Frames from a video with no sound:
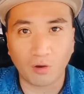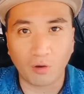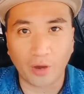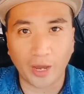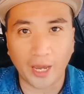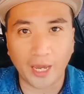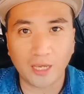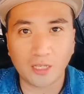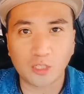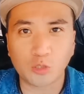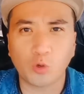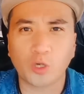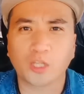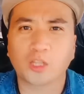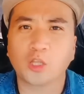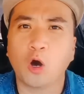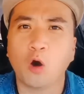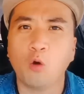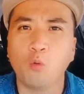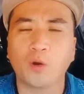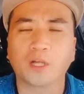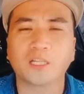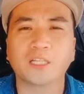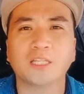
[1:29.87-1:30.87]
Okay? So ito
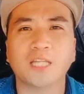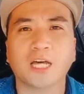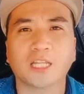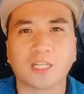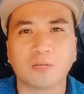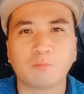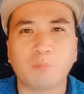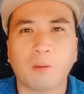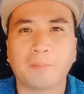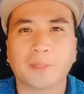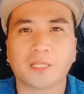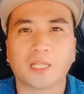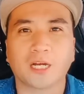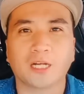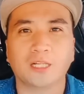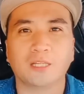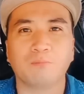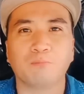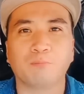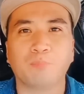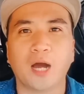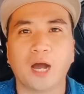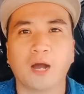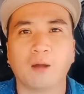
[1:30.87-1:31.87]
wag na nating
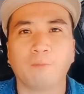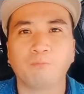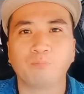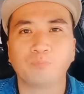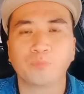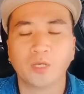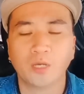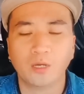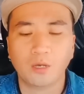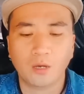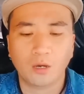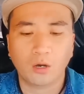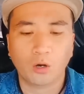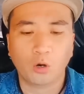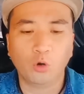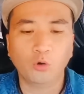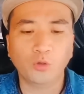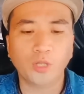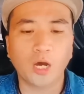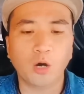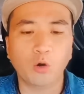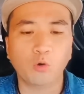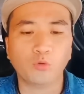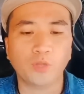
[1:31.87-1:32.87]
papatagalin pa.
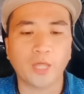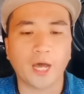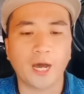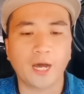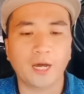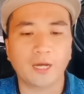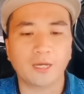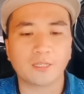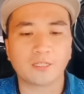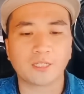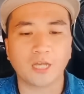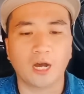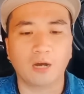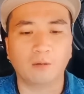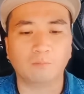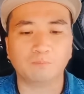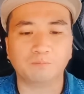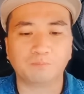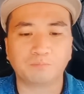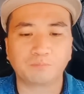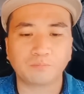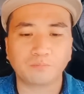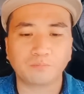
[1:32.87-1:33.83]
Unang-una, isang